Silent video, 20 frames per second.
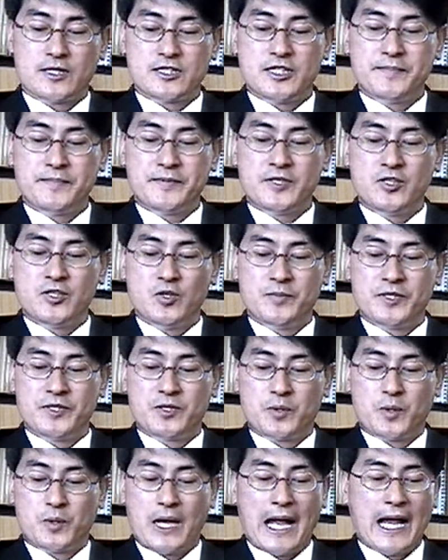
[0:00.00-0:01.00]

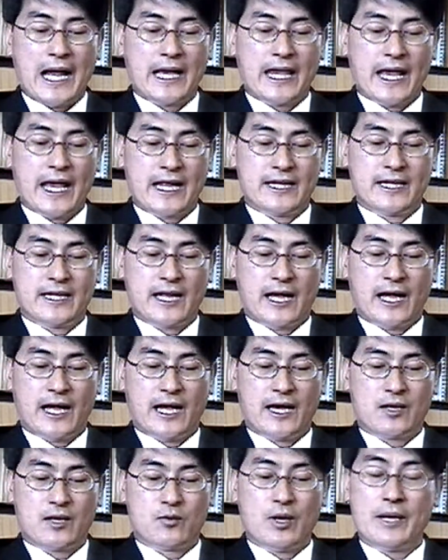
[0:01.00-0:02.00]
10km로
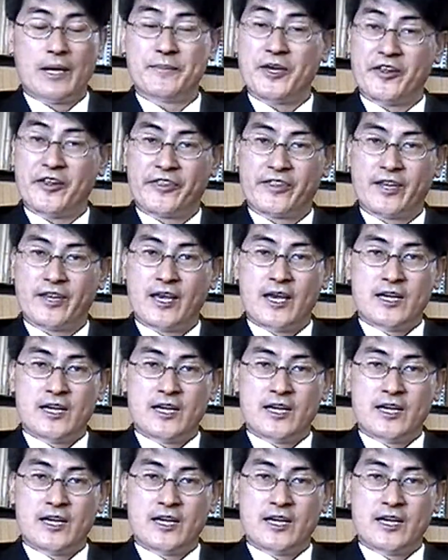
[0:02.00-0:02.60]
항해한다고 하면